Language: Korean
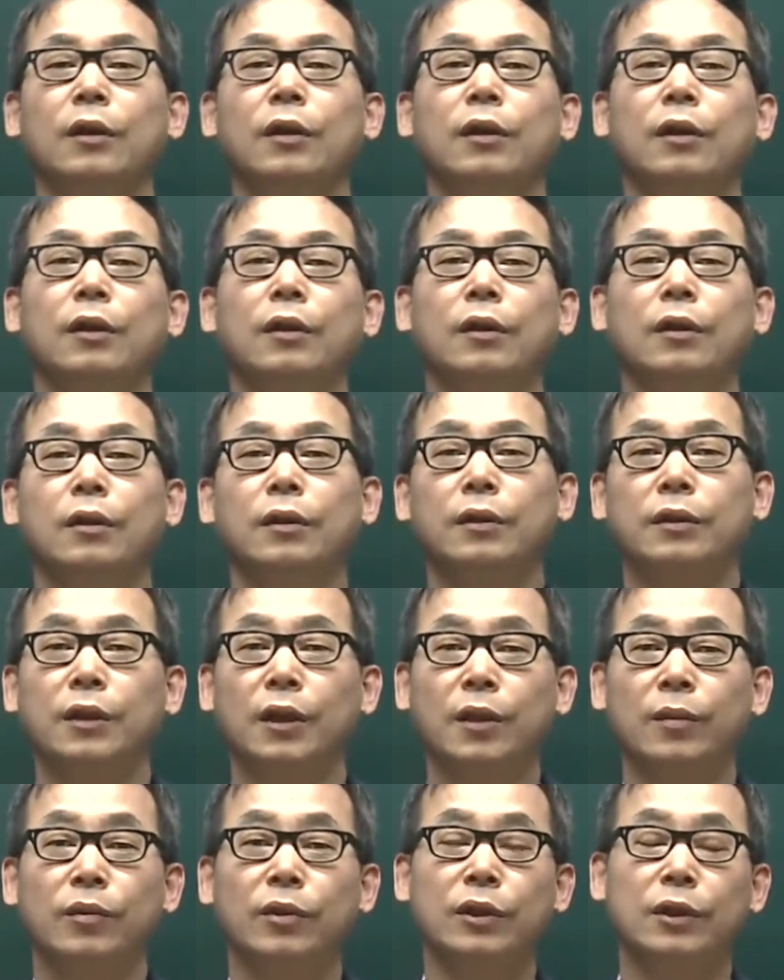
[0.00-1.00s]
어,
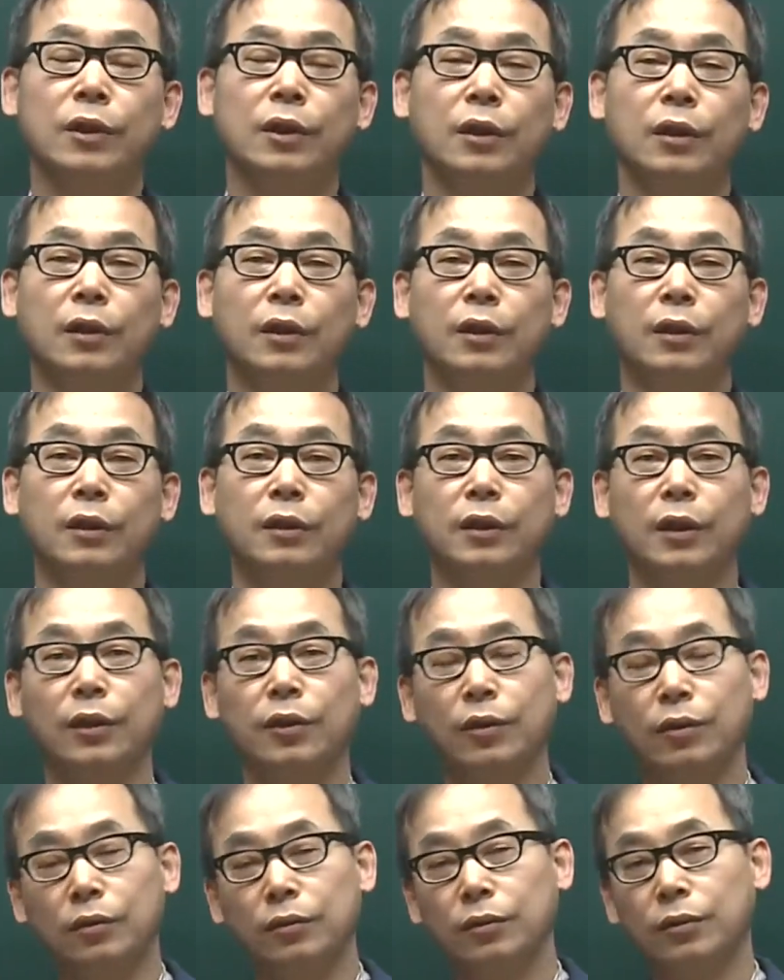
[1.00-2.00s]
사회복지사
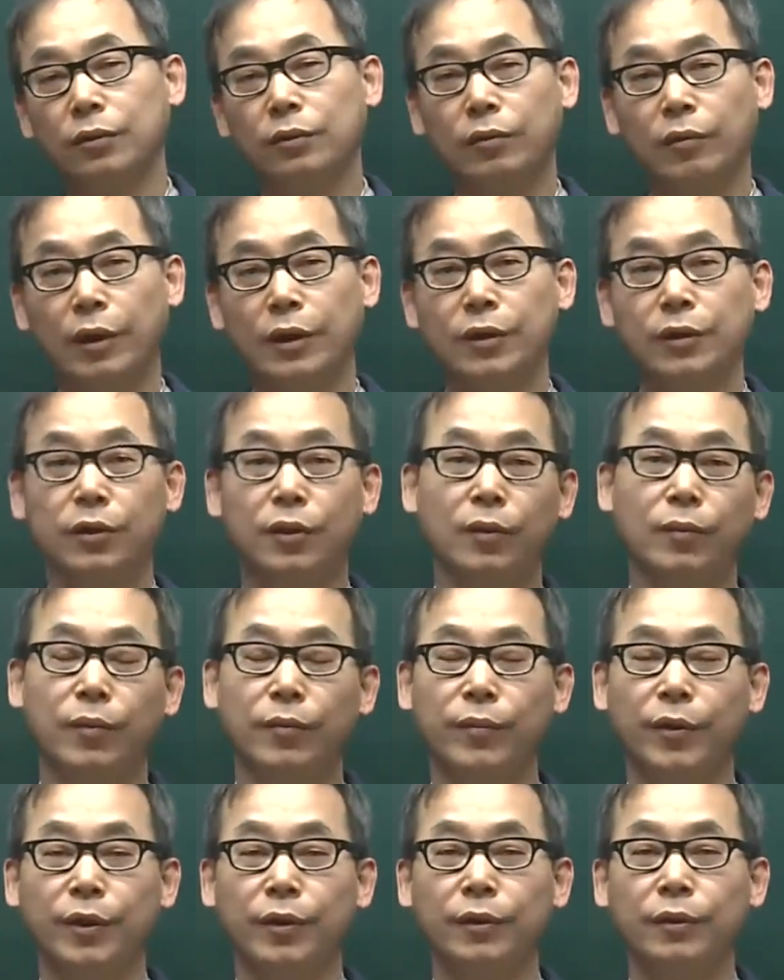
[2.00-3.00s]
자격 그 과정을
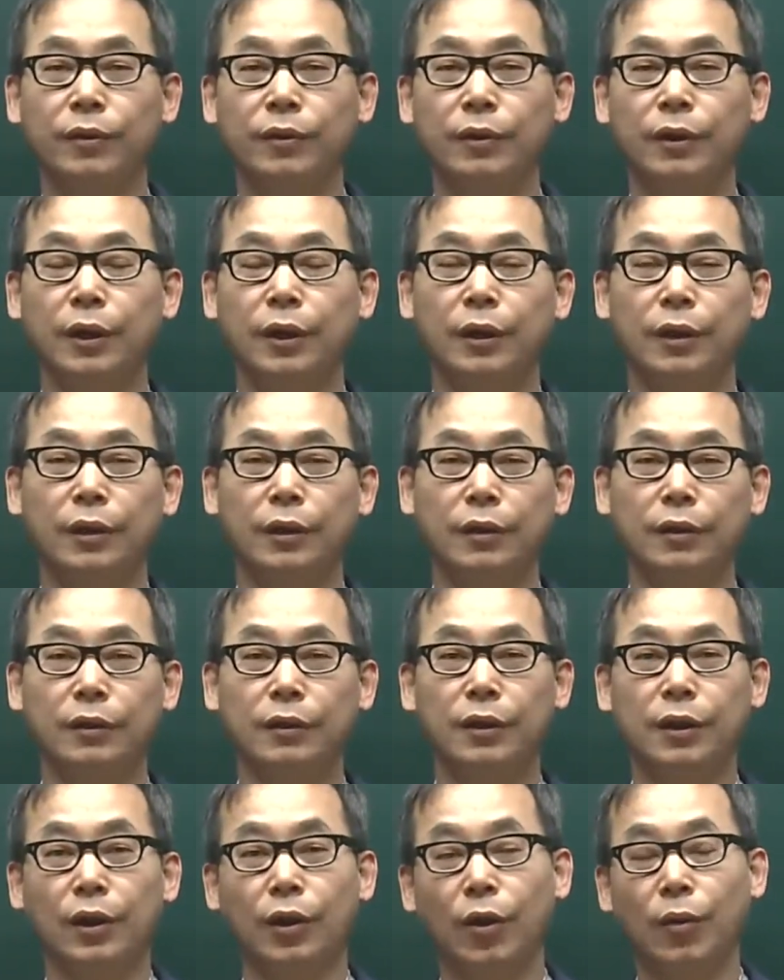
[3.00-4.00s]
보면 예,
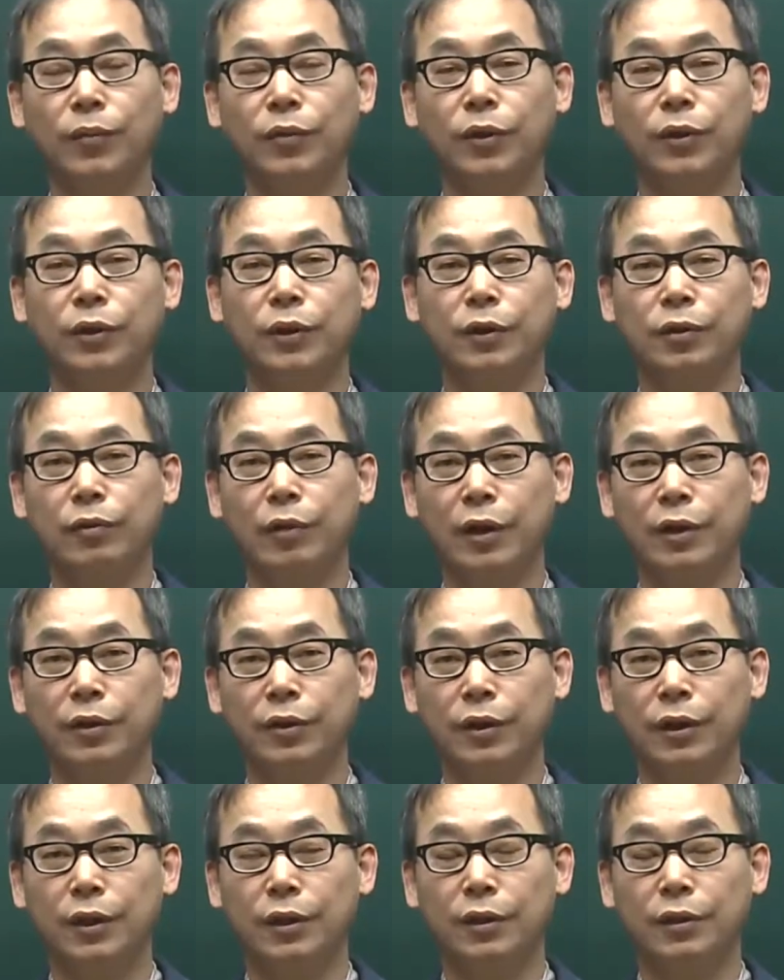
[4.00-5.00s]
이제 없어진
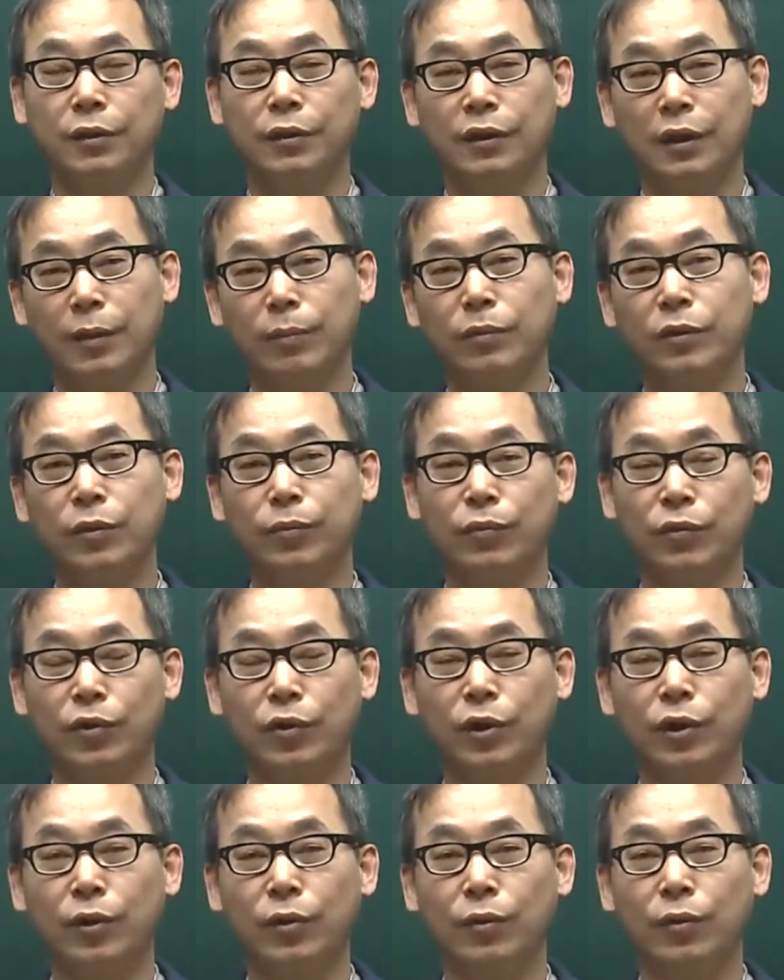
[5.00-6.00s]
과정이 있죠. 3급도
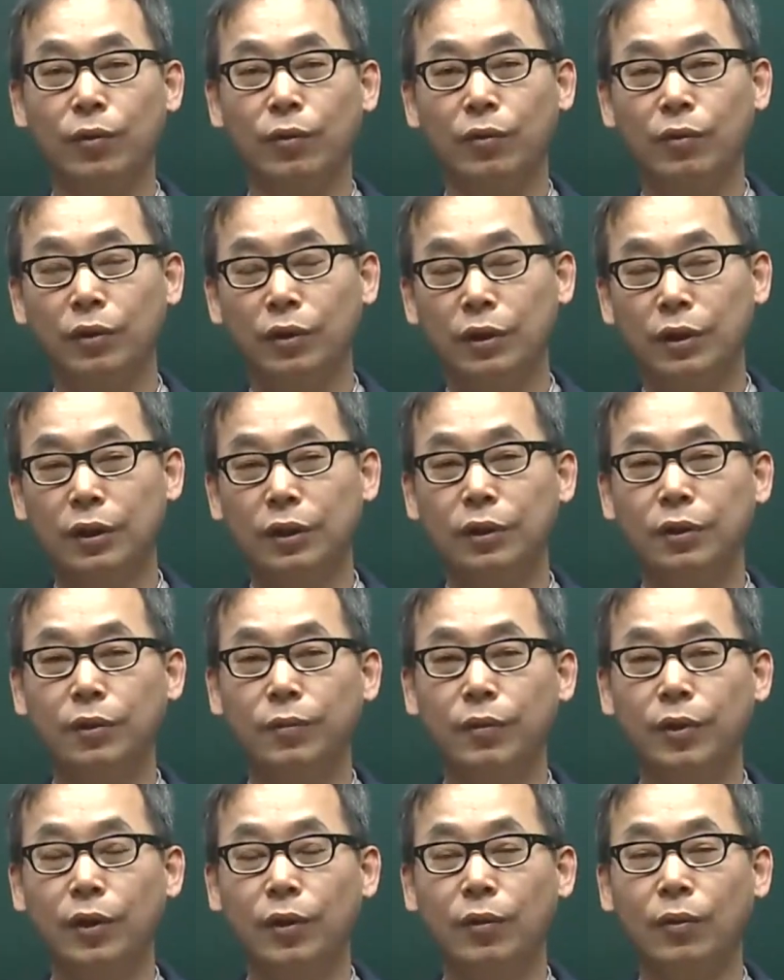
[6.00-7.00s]
있고
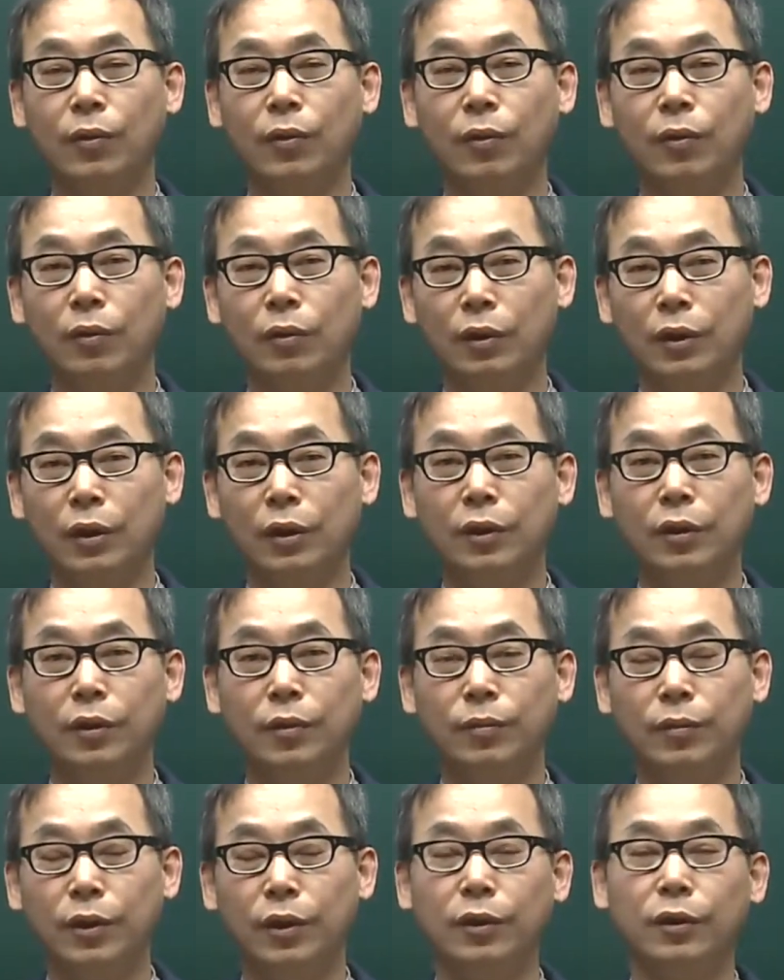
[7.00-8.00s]
2급 있고
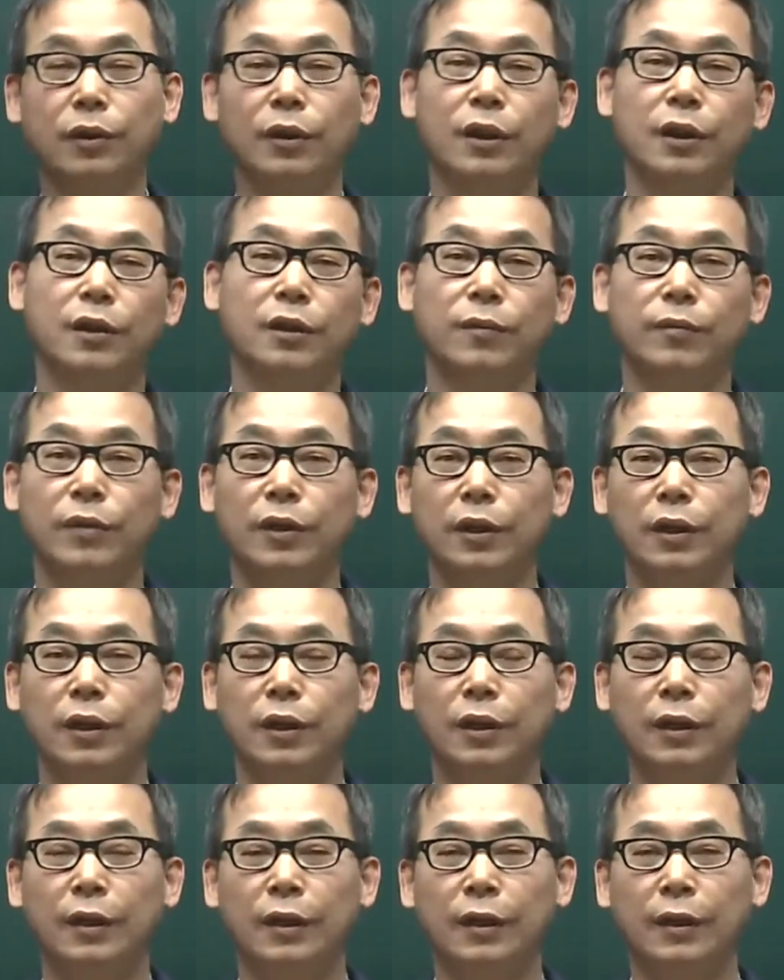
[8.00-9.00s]
1급 이렇게 있습니다.